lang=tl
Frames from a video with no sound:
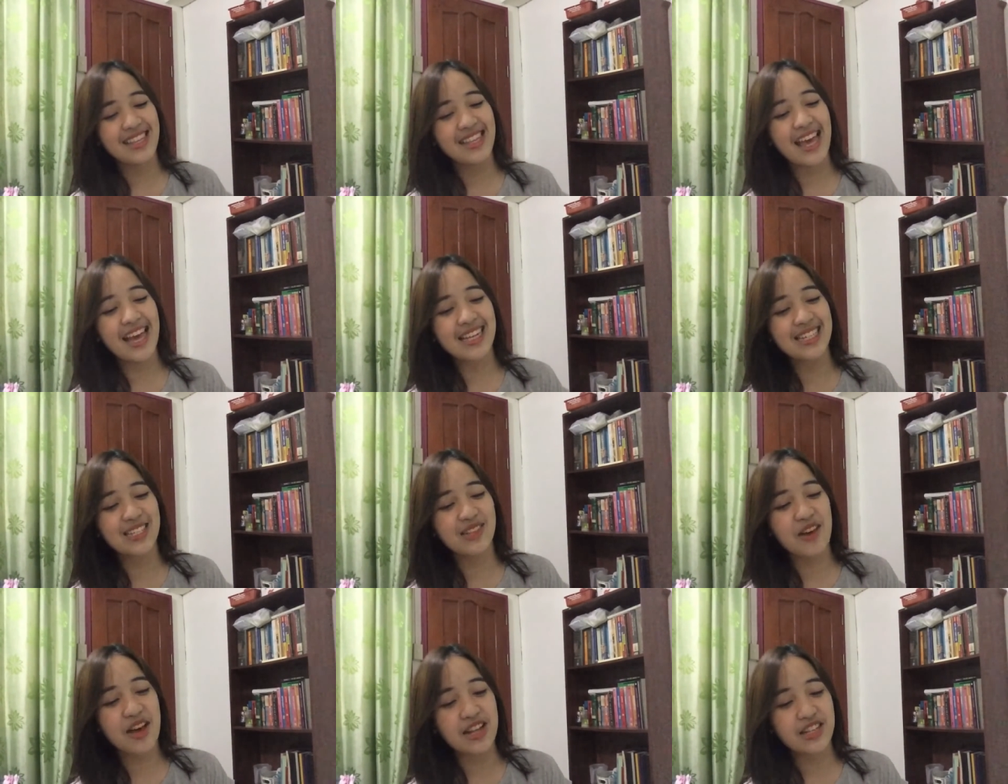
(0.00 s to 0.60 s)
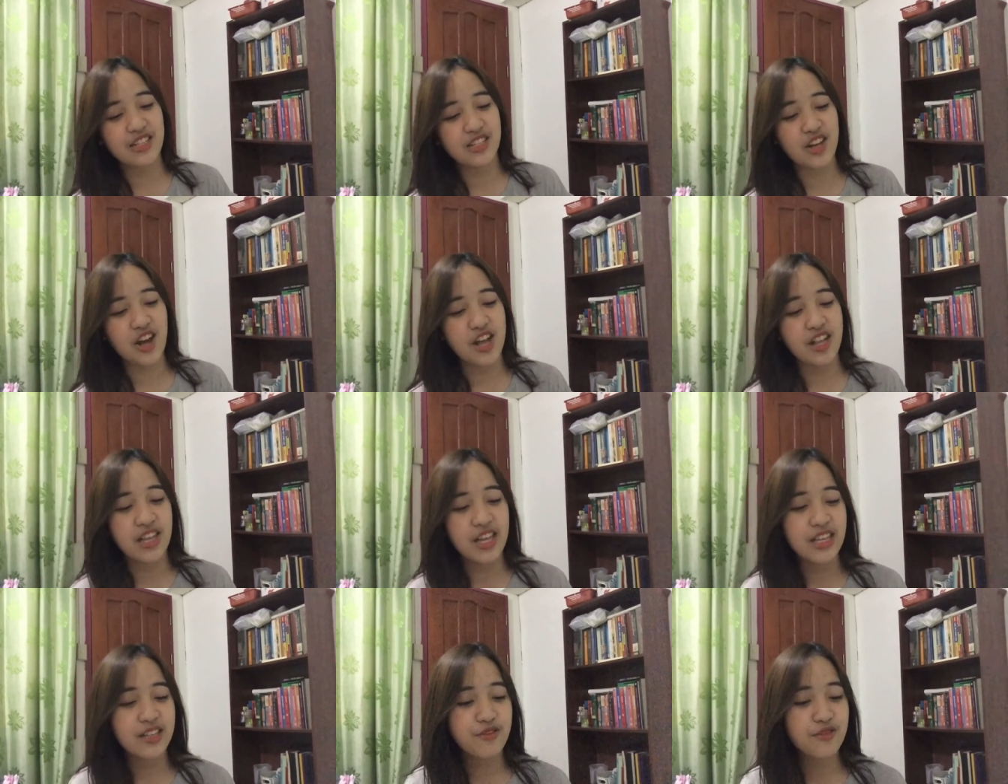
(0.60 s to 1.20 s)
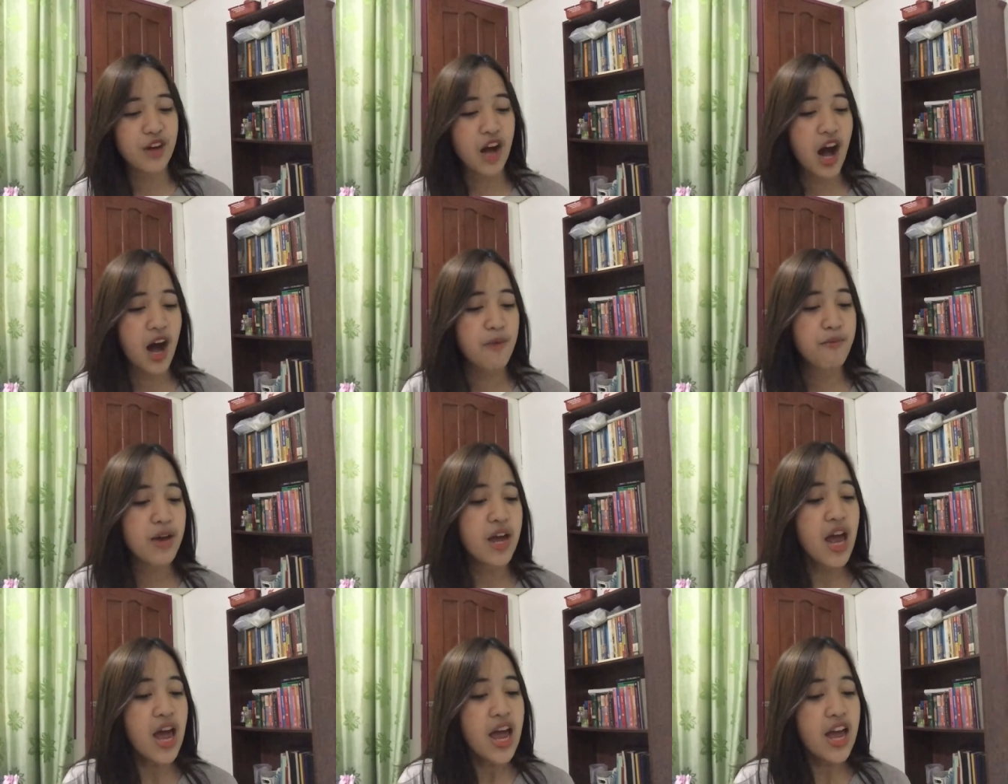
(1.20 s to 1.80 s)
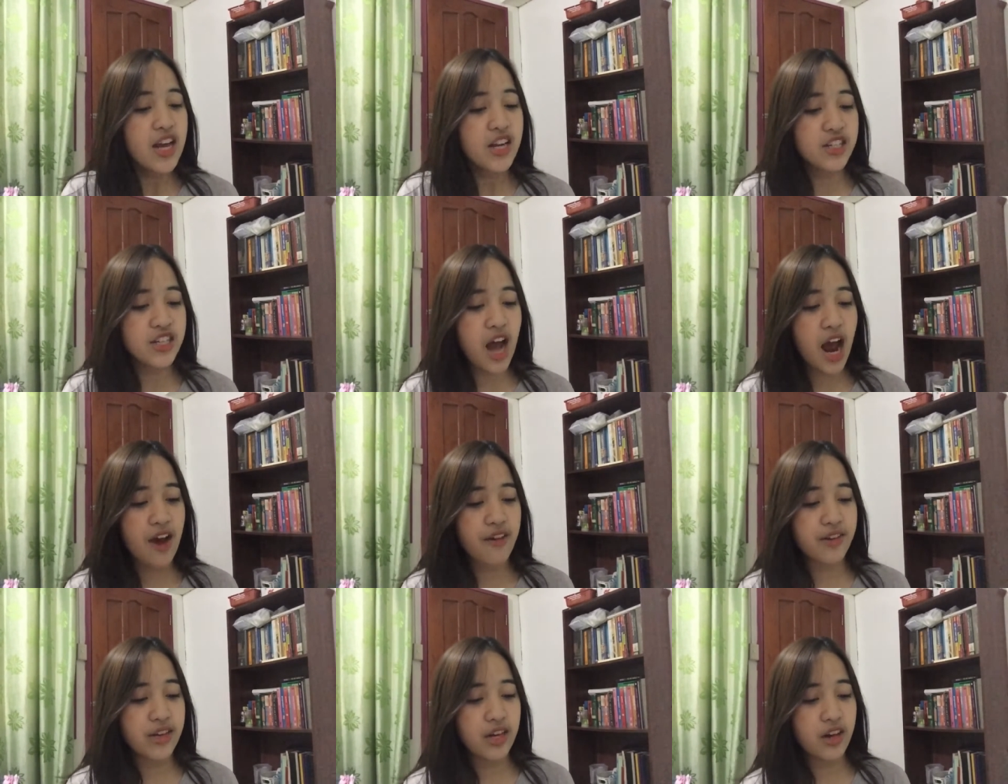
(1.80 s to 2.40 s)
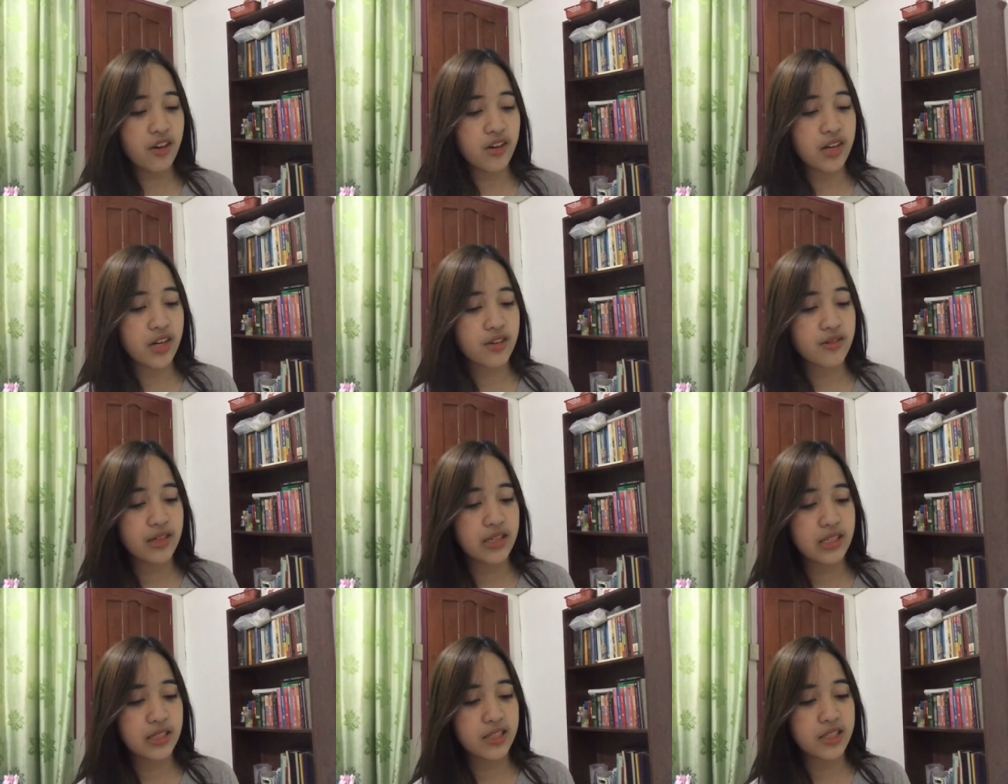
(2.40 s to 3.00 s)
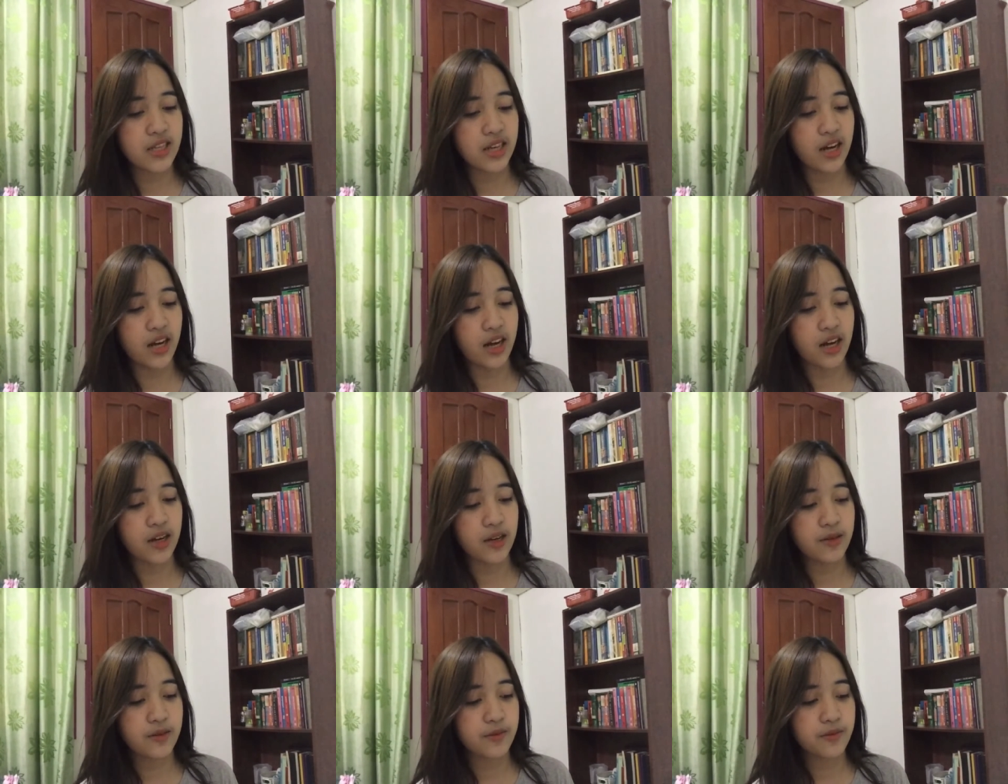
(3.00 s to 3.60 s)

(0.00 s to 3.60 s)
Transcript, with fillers: Next question is from Shari Ocariza.